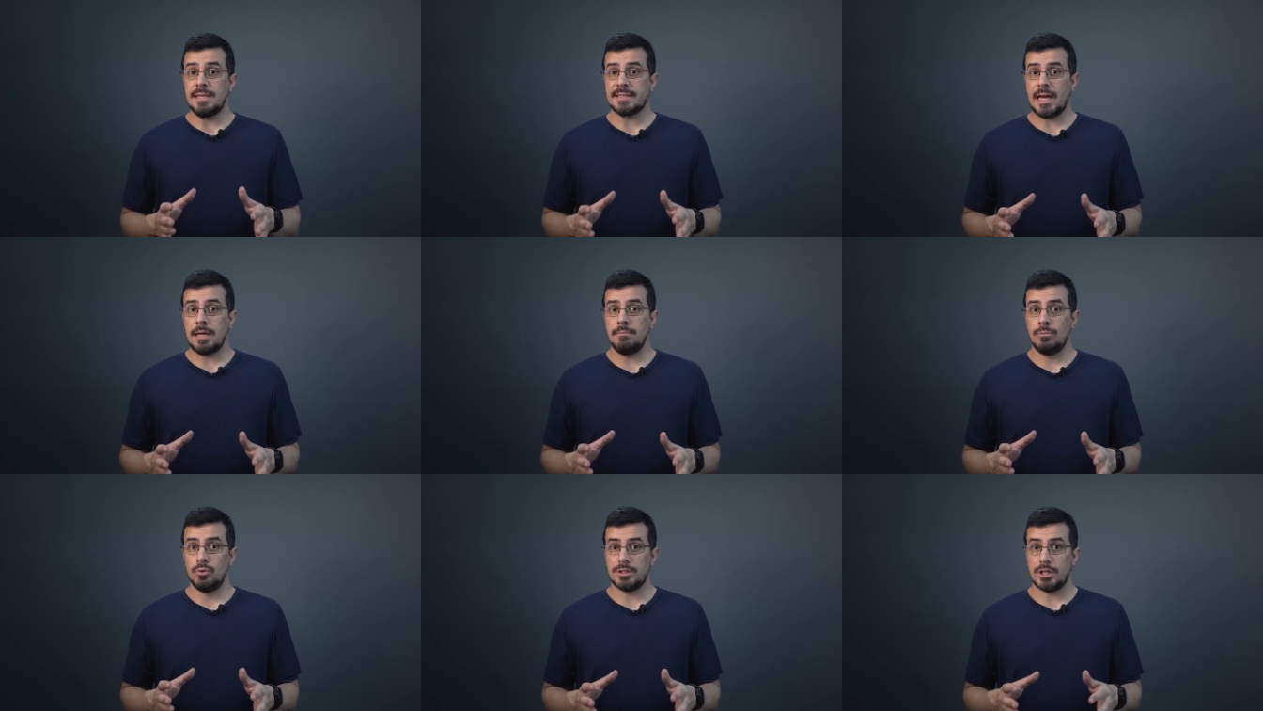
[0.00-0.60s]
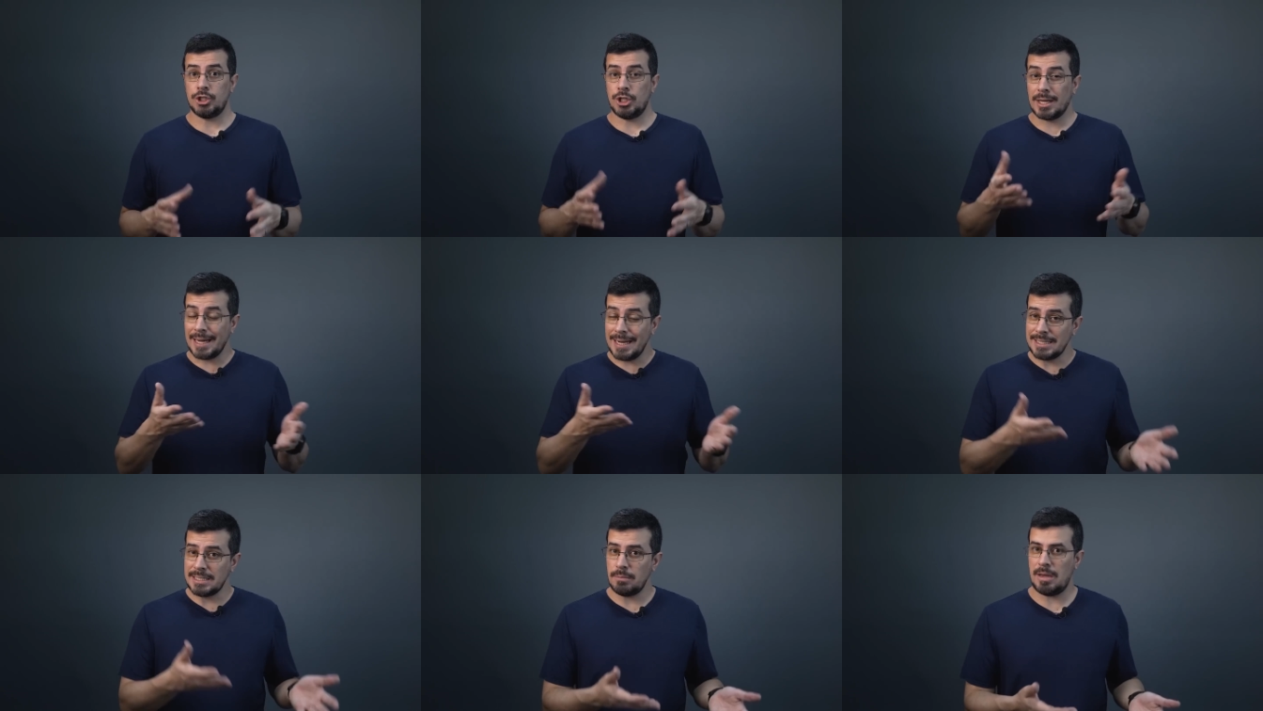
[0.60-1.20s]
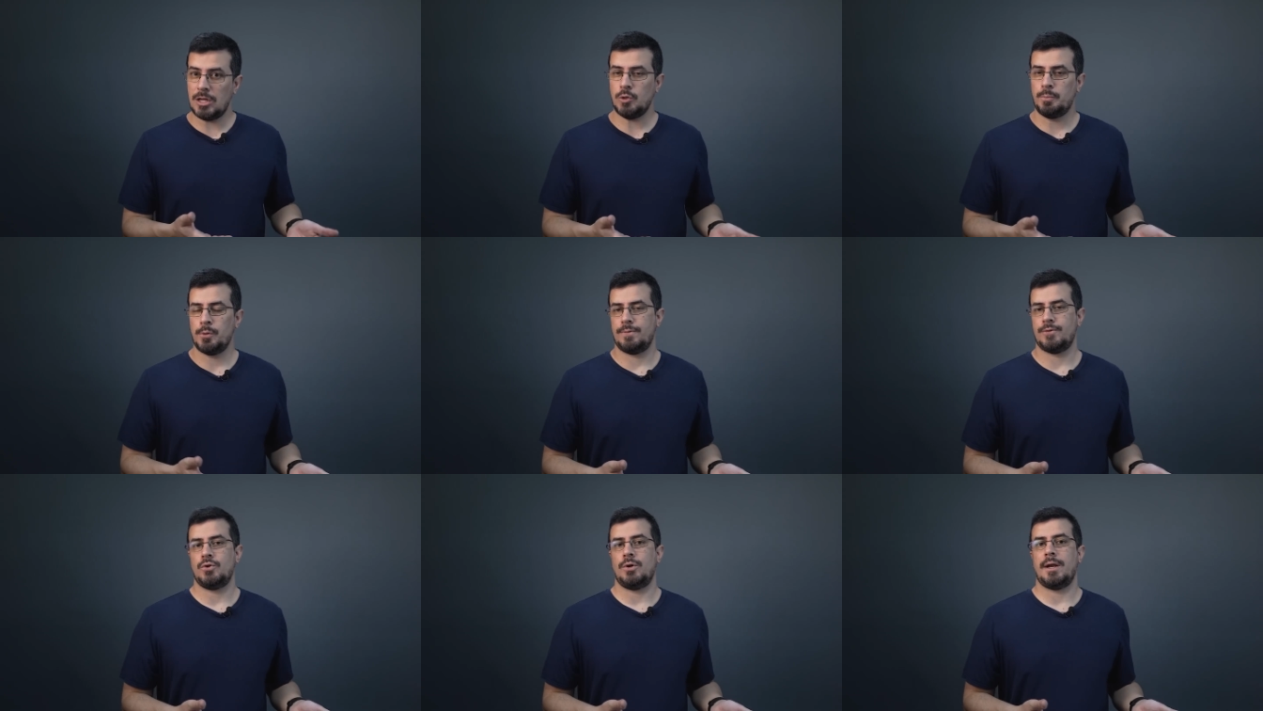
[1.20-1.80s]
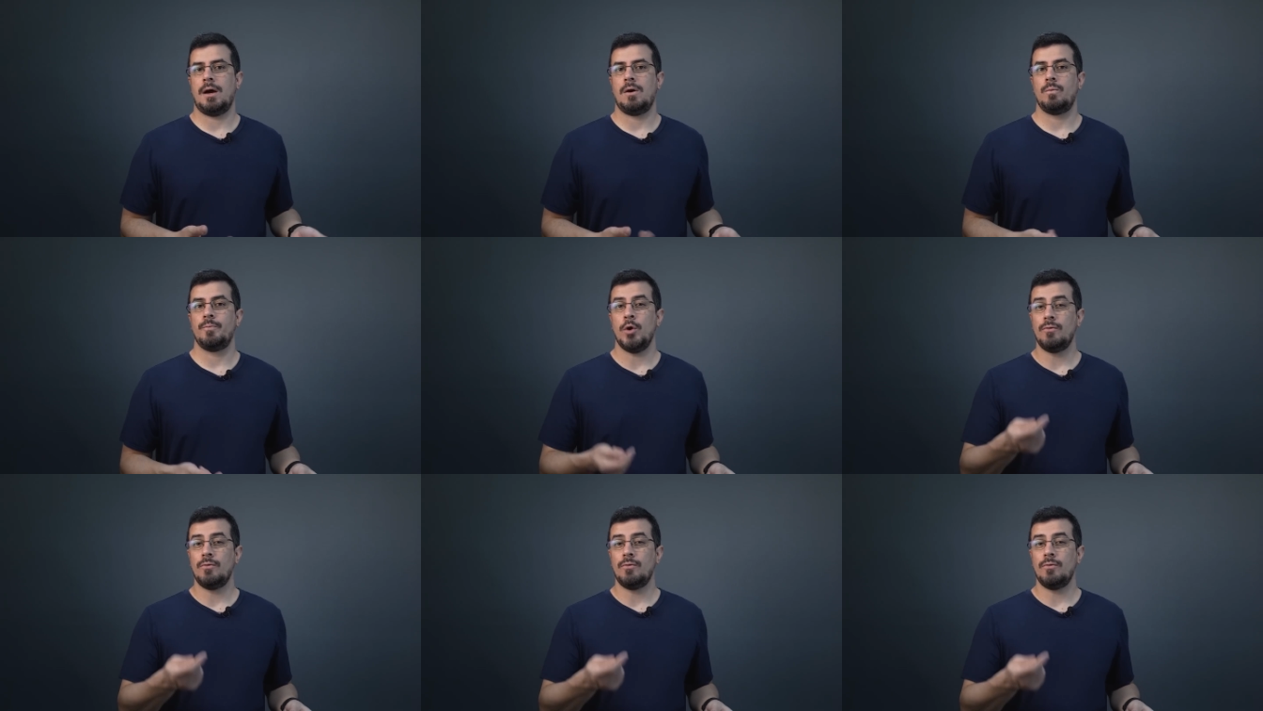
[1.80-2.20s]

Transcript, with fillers: está em busca de crescimento profissional,